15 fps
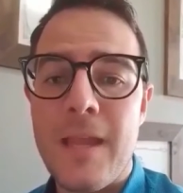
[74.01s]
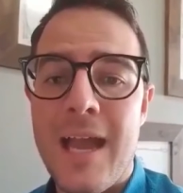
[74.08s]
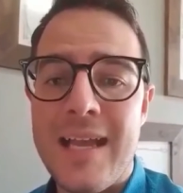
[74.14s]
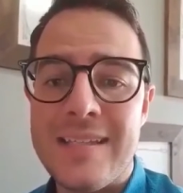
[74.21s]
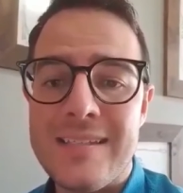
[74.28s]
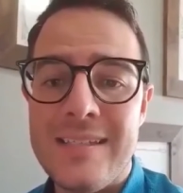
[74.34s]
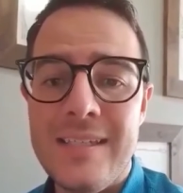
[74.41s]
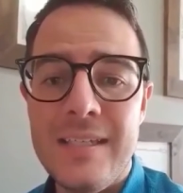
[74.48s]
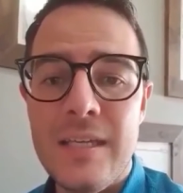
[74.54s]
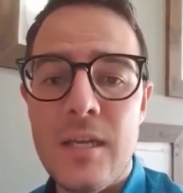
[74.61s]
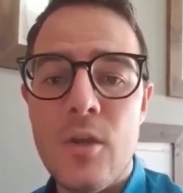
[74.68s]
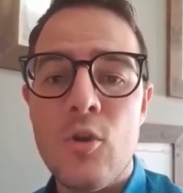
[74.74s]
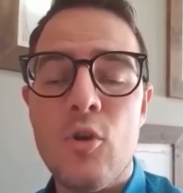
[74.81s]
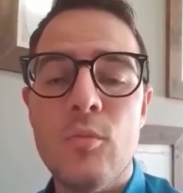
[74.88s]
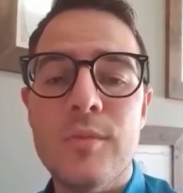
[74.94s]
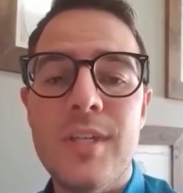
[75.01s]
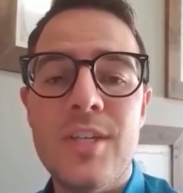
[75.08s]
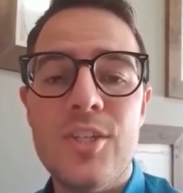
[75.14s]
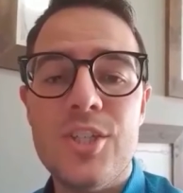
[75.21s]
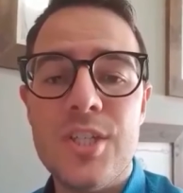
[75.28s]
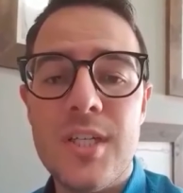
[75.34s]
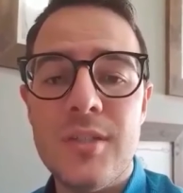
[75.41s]
assim como
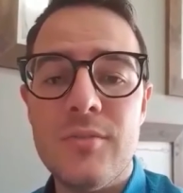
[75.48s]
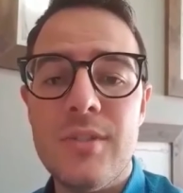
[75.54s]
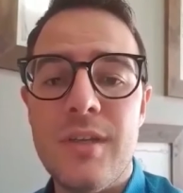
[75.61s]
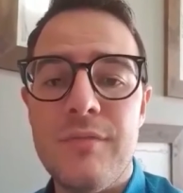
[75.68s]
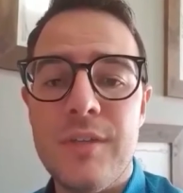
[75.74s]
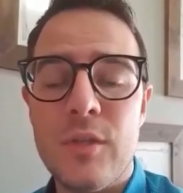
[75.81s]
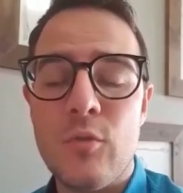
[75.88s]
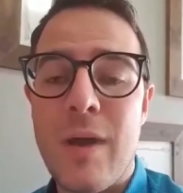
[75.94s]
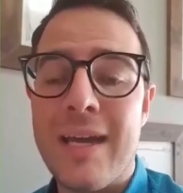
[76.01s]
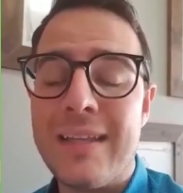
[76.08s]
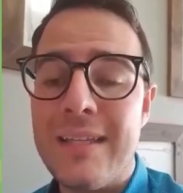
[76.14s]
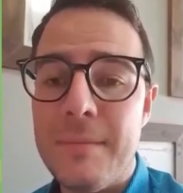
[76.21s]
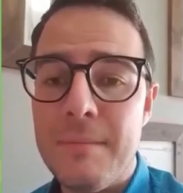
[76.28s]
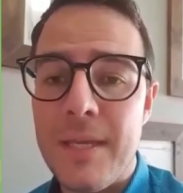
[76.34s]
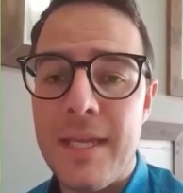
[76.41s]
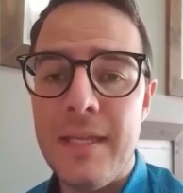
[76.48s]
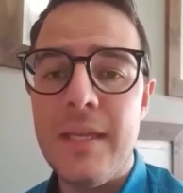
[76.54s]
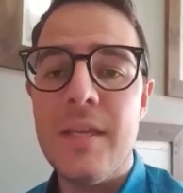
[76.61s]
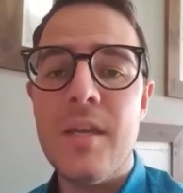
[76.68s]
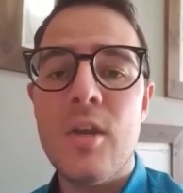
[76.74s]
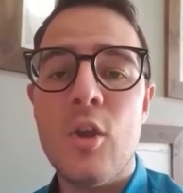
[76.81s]
deixando de efetuar também